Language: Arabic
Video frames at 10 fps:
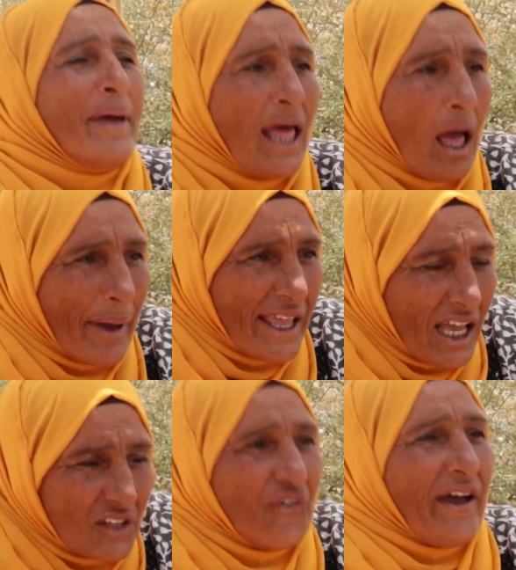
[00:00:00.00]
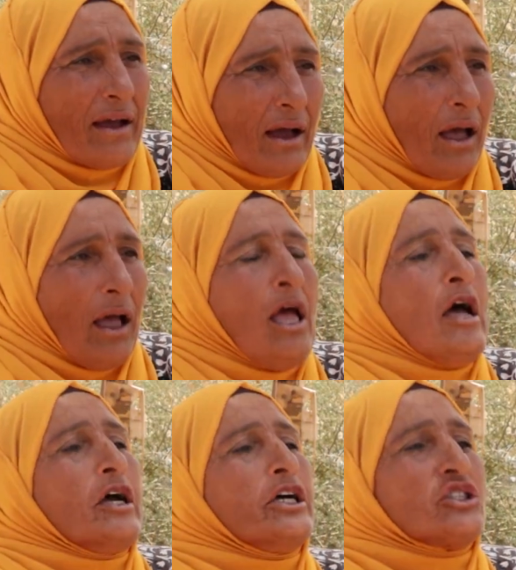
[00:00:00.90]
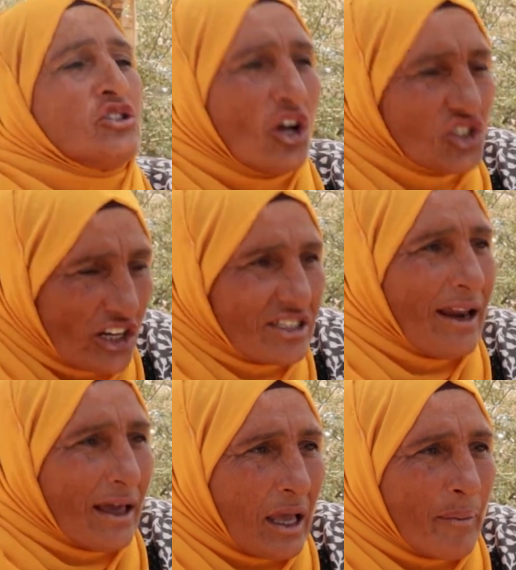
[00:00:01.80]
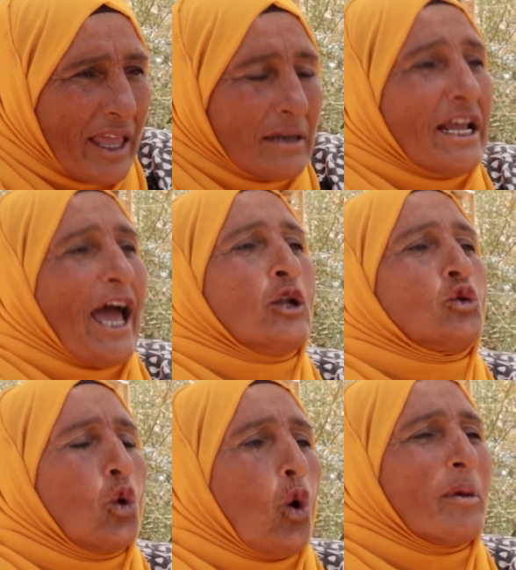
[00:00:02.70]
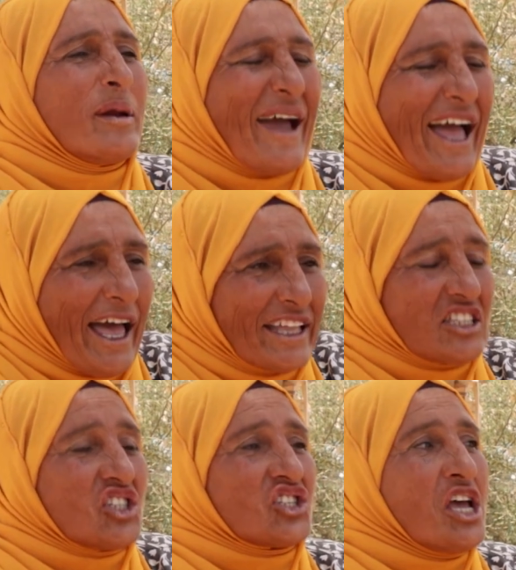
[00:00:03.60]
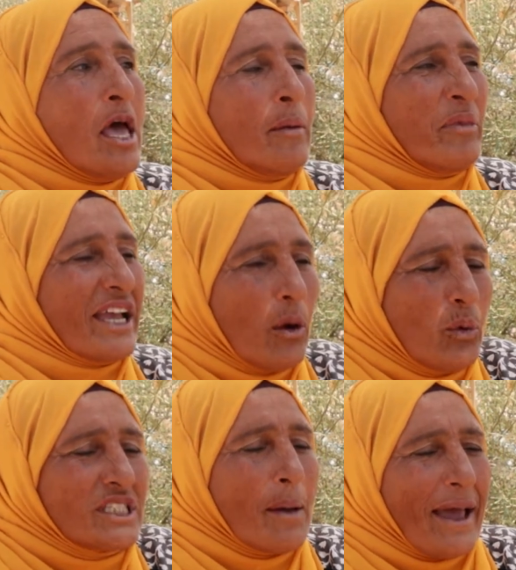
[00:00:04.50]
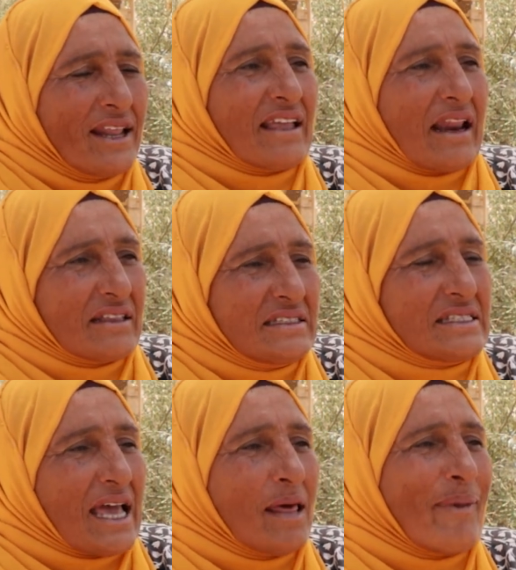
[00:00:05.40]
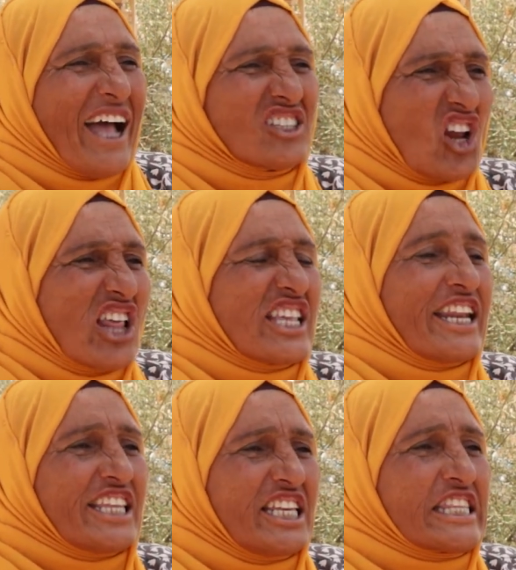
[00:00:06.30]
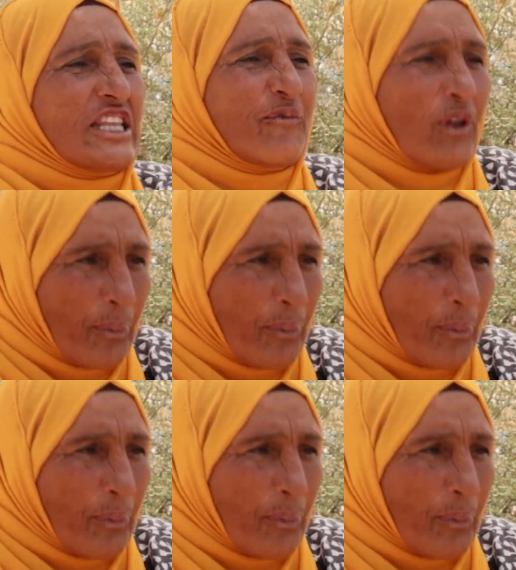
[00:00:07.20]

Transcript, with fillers: منها بياعه فاكهه 12 سنه كمان يعني طول عمري ما قعدتش متجوزه بقالي 30 سنه ما قعدتش الا سنتين اتنين في